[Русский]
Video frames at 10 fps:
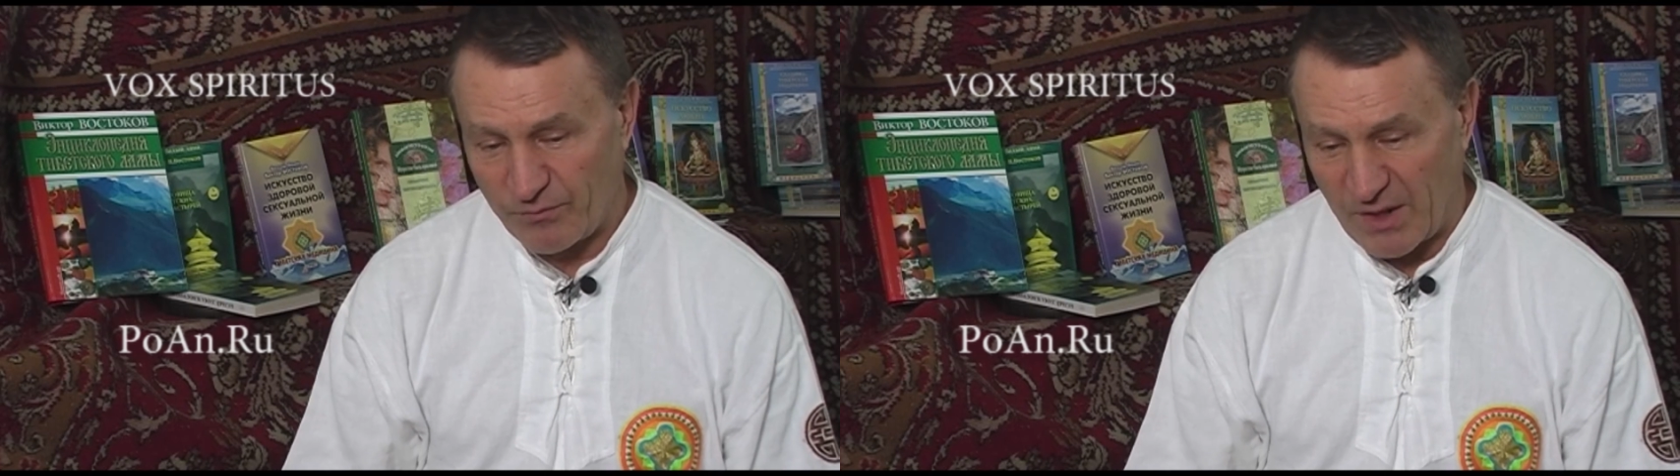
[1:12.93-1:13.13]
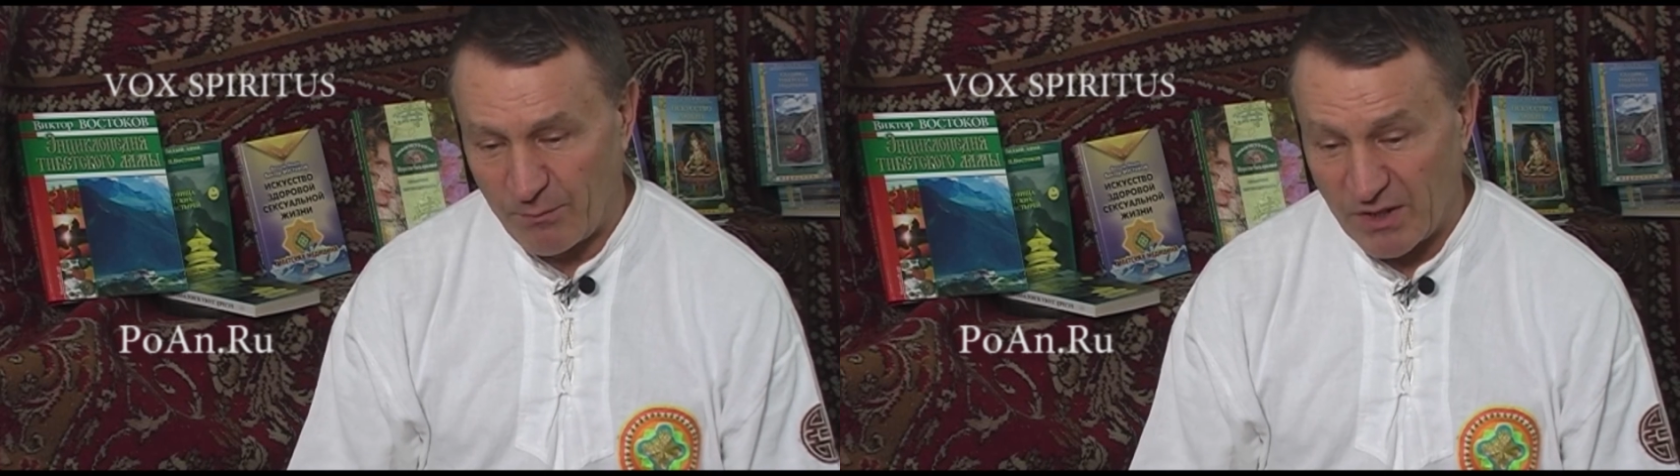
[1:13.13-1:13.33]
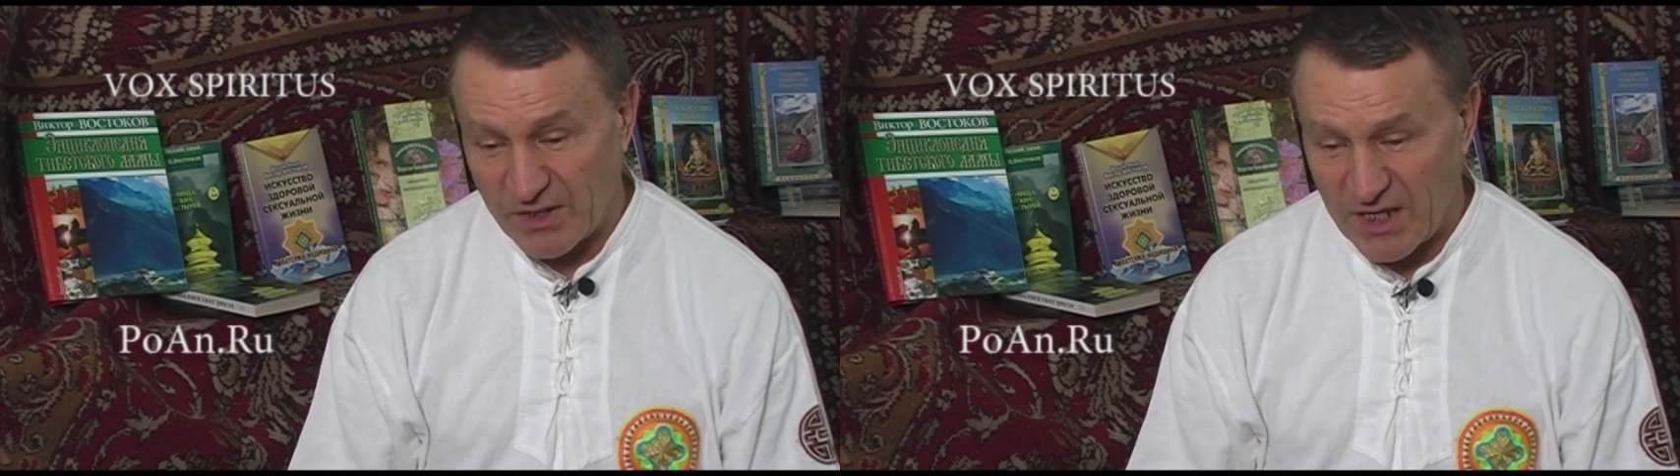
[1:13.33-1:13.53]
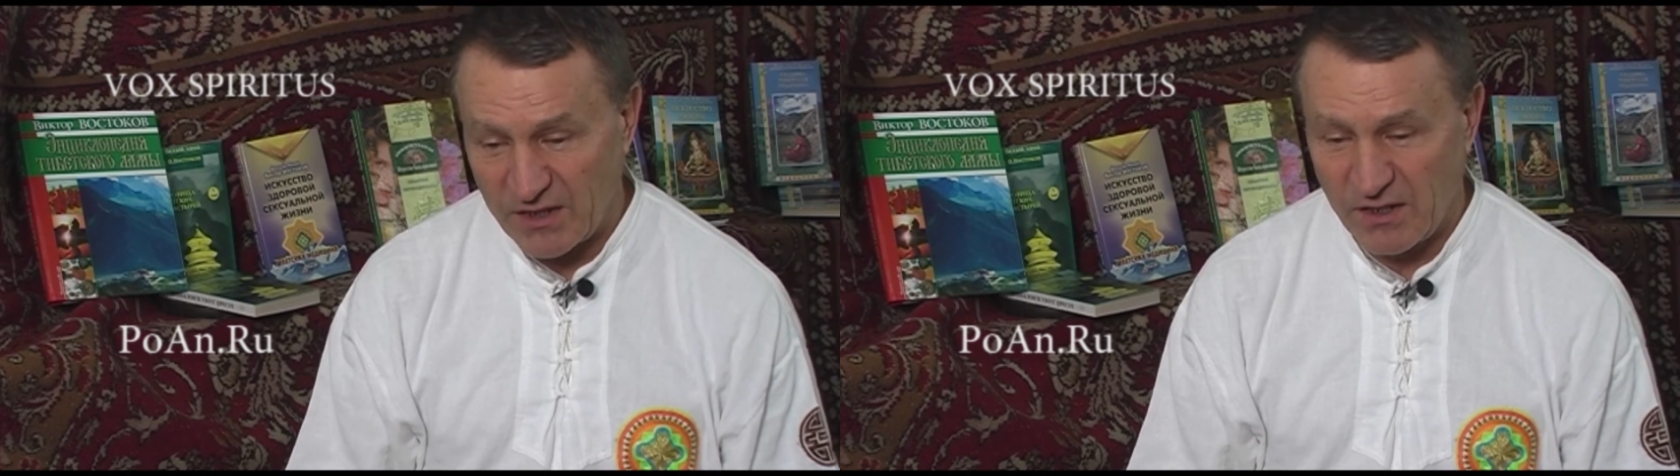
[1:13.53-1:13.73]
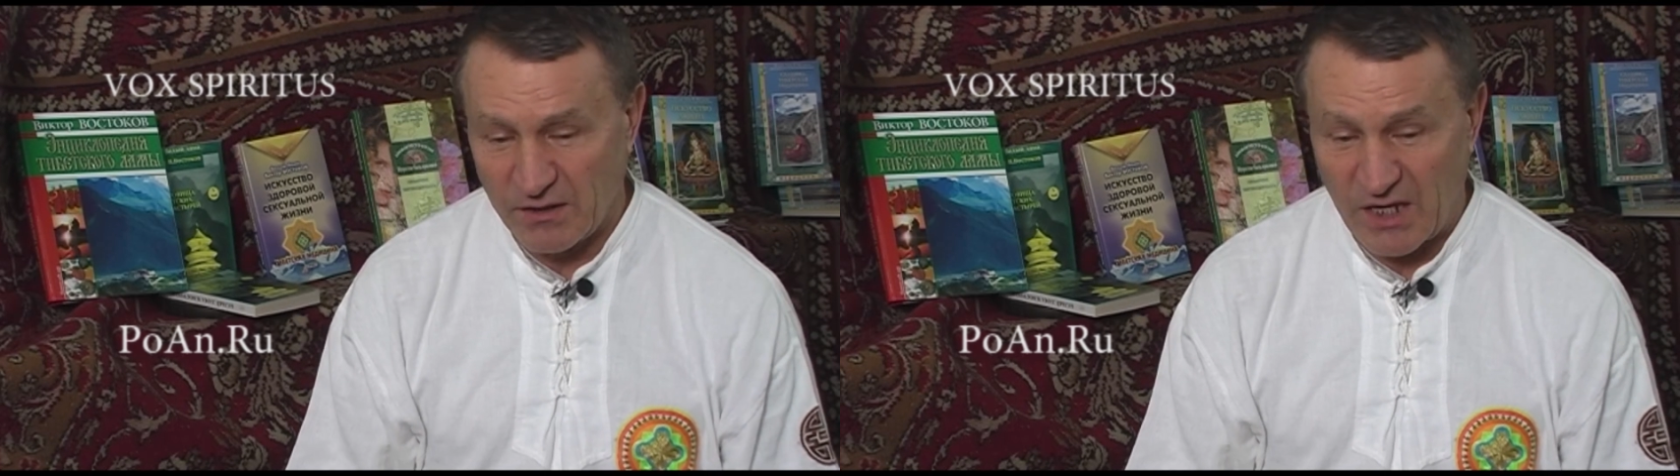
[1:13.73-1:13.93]
там
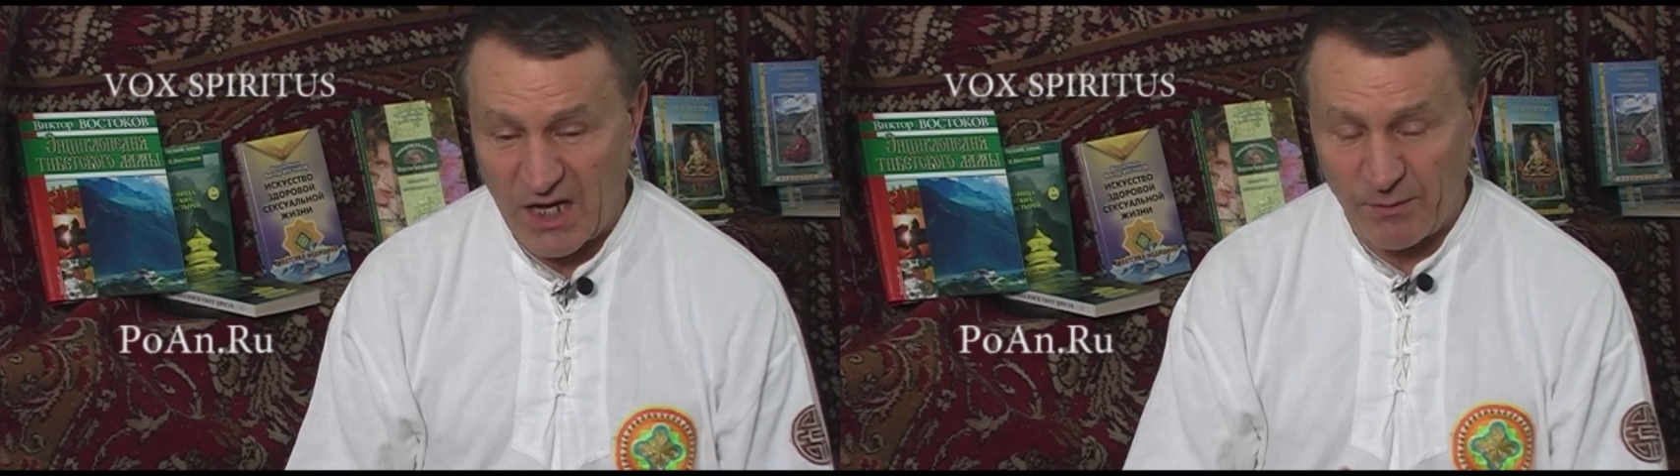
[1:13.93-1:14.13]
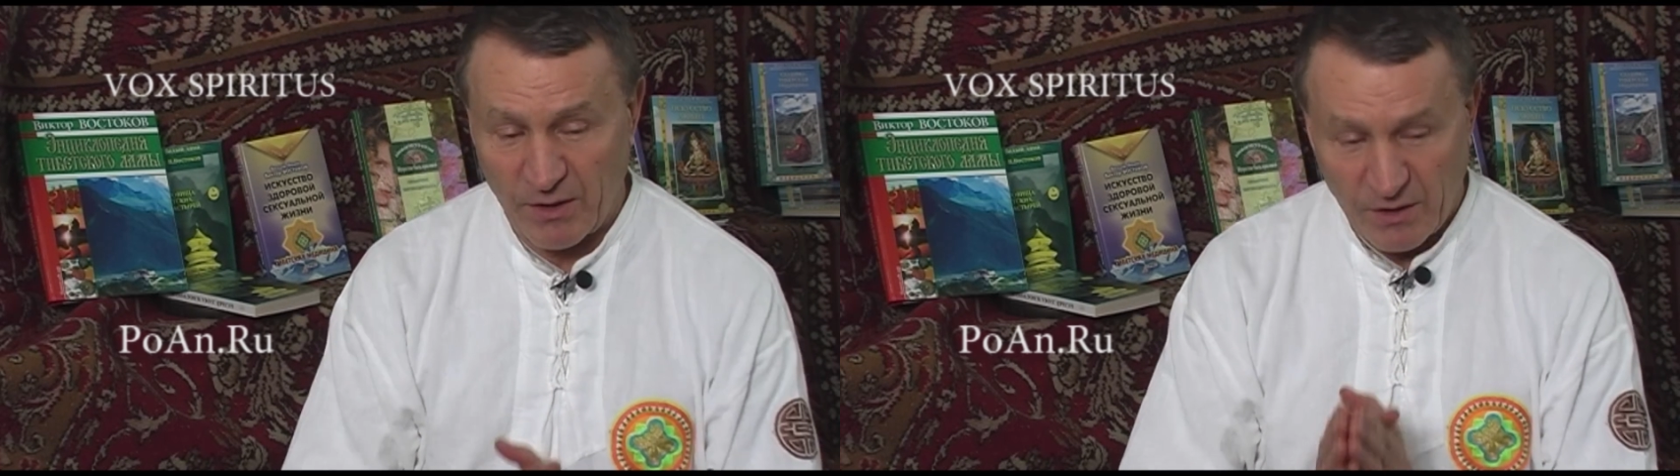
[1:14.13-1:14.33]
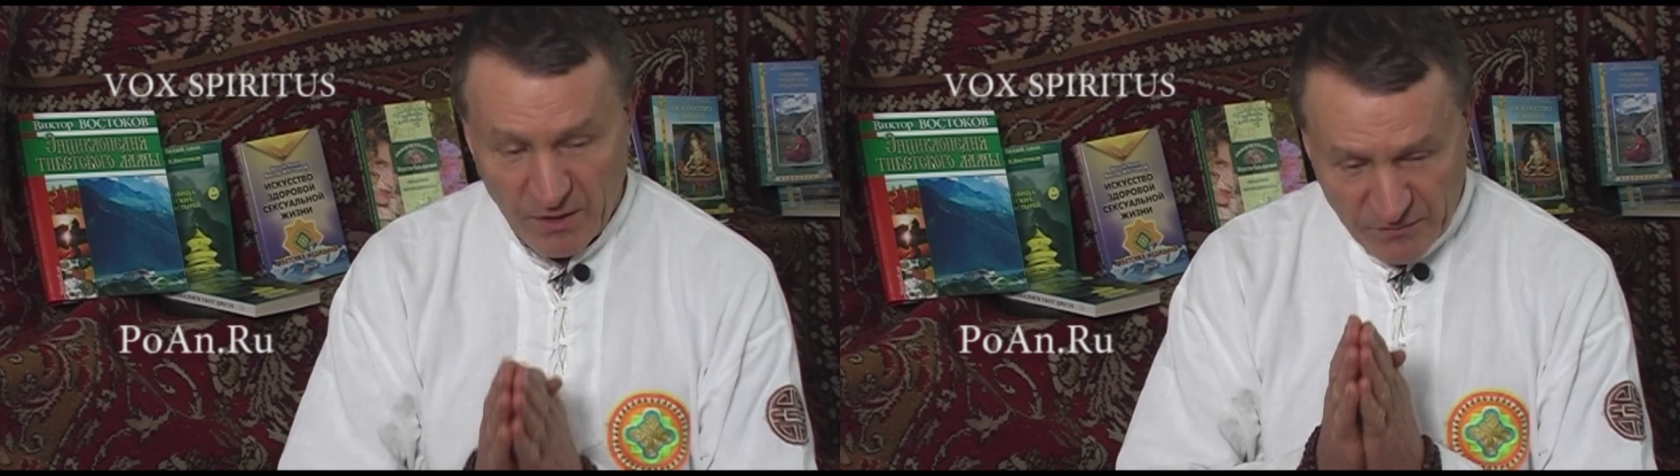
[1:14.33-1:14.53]
монахи, ламы,